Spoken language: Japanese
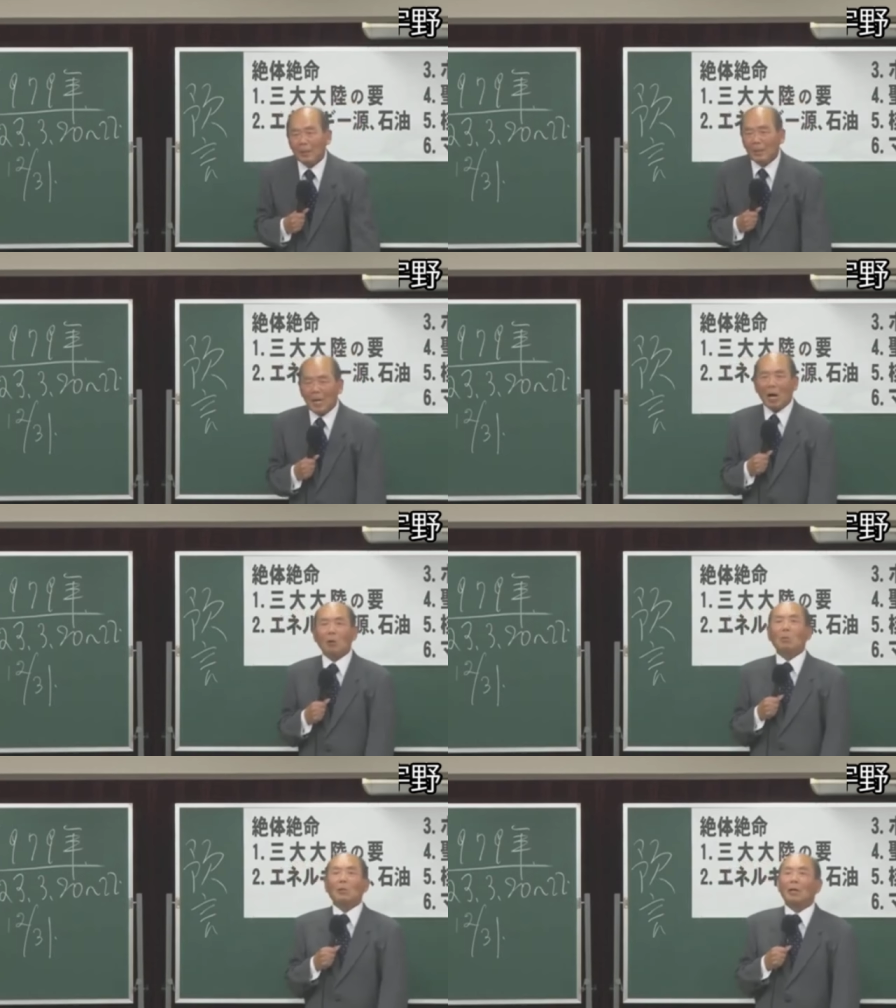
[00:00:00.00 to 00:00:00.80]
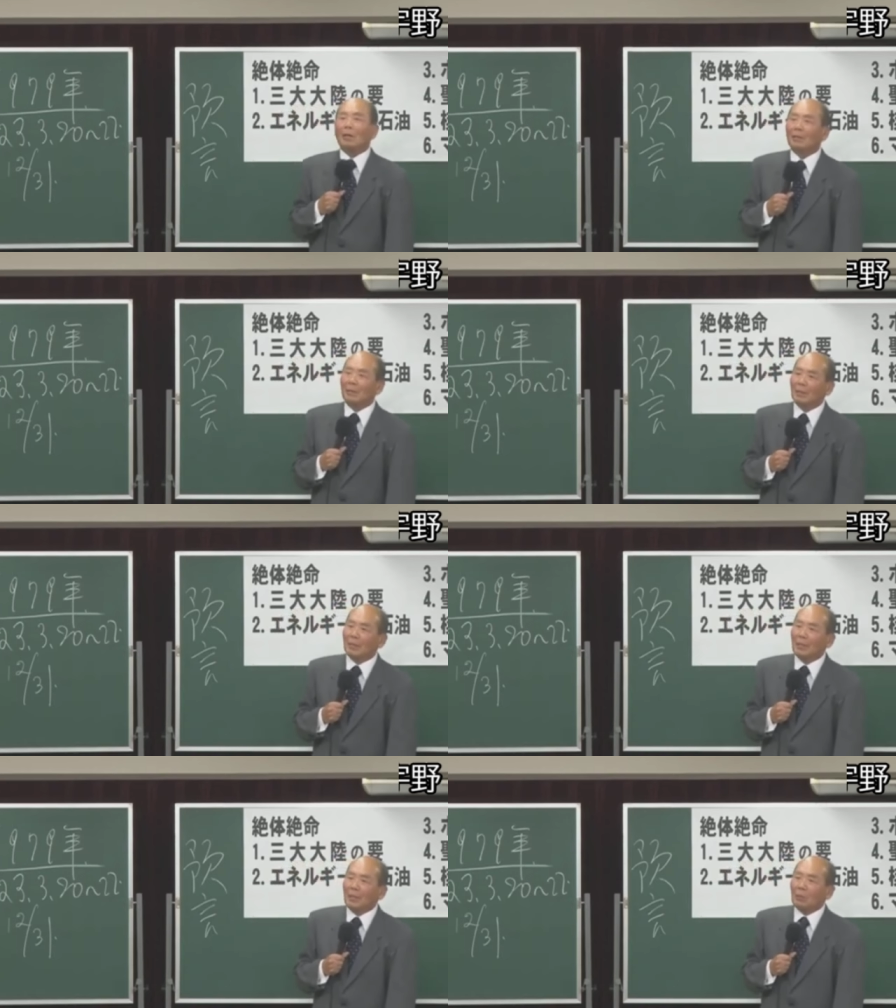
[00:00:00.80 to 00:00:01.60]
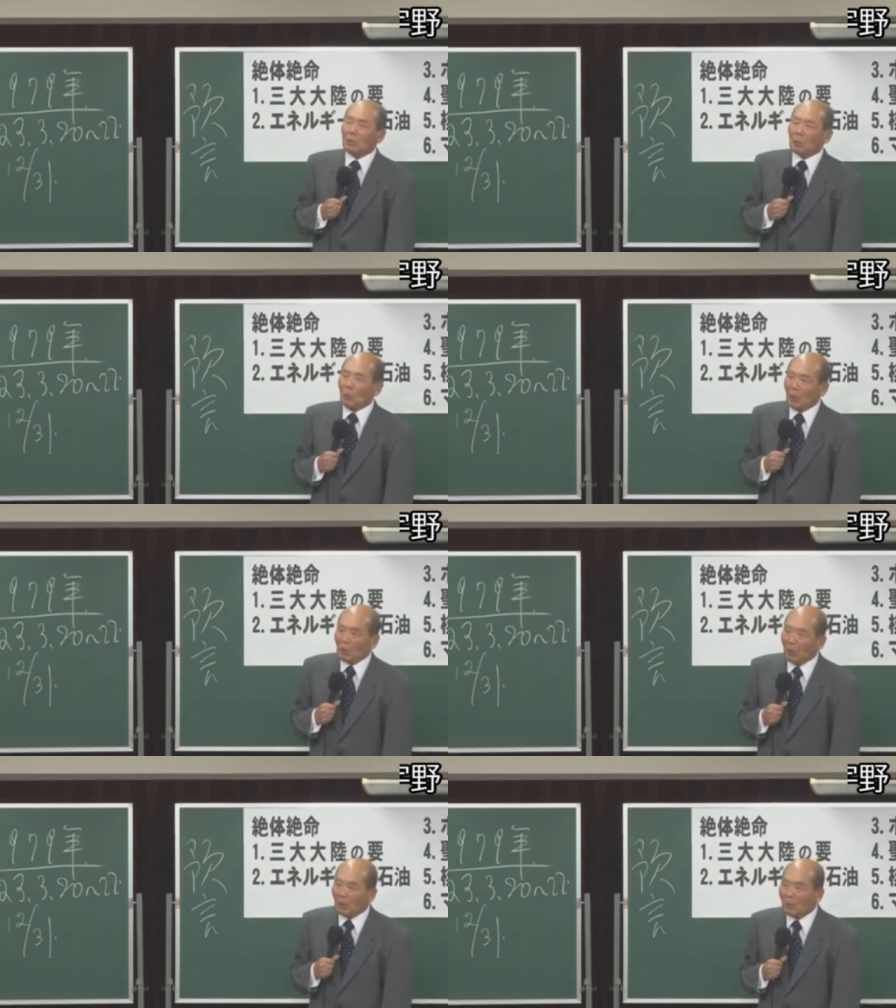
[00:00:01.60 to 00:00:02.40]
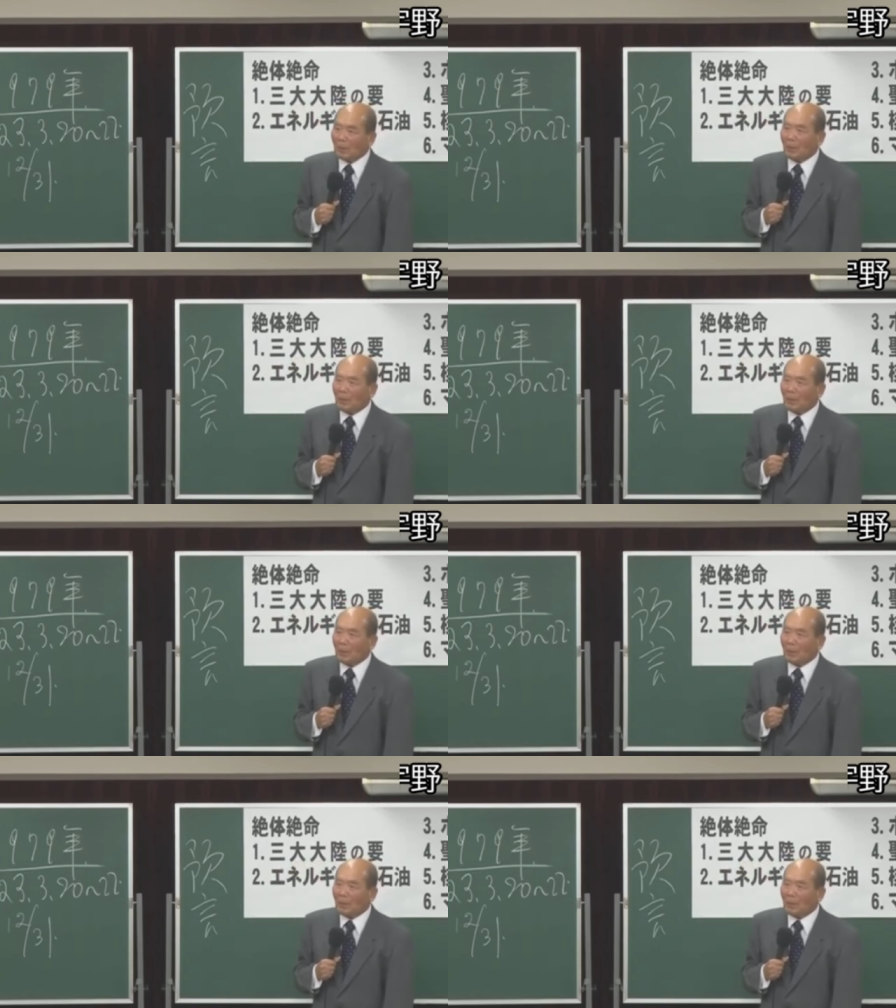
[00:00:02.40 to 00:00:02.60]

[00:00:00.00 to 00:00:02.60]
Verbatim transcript: 苦い思い打ち込んでくる